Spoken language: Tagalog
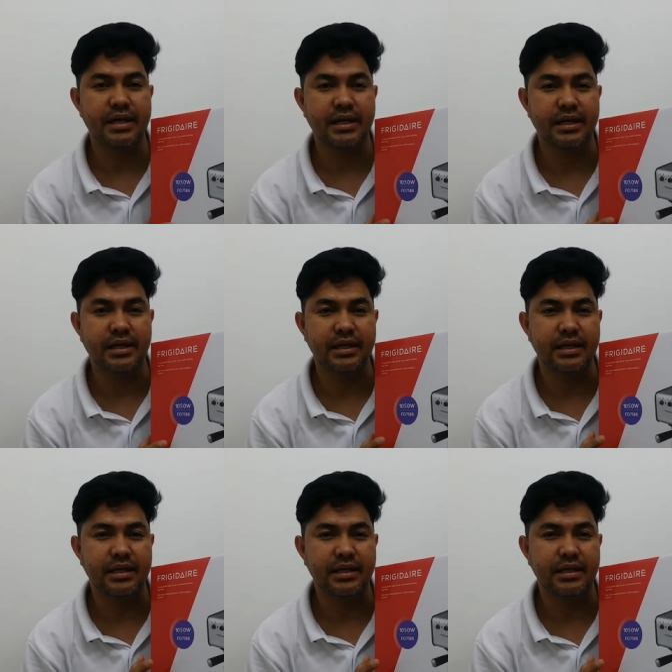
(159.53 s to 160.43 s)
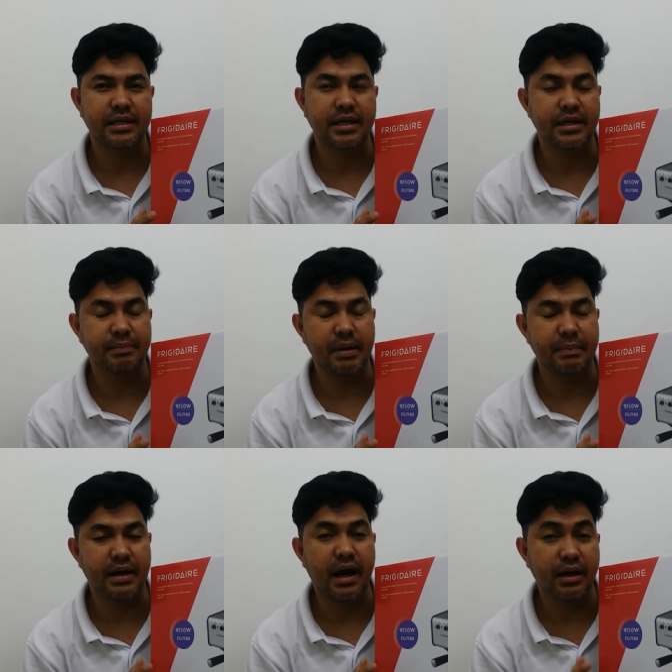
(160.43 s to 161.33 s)
i, i,
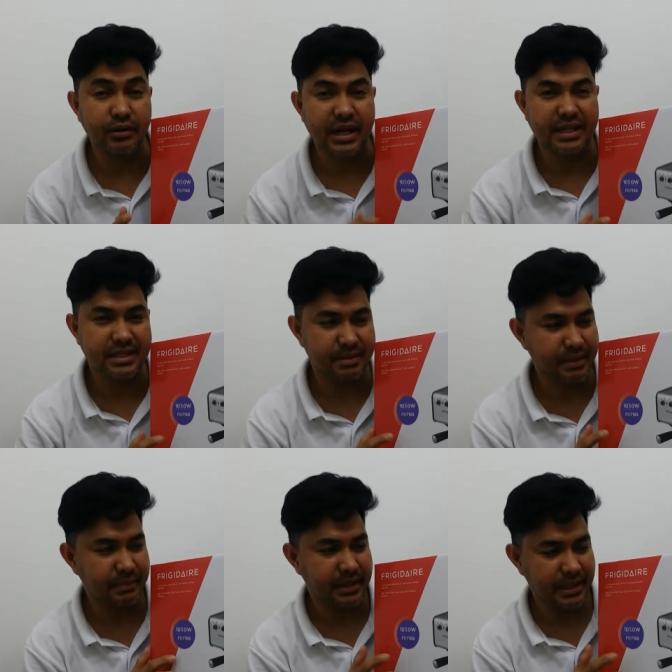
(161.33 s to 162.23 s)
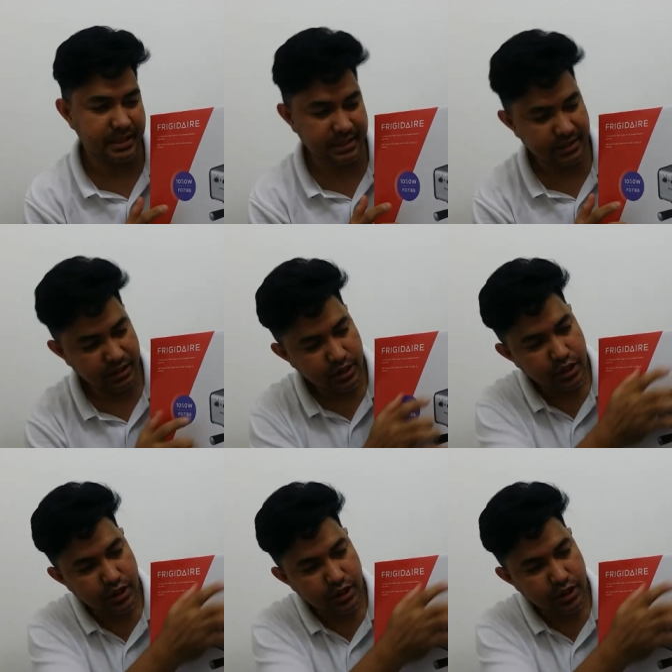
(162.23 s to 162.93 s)
ipapakargo natin sa Pilipinas.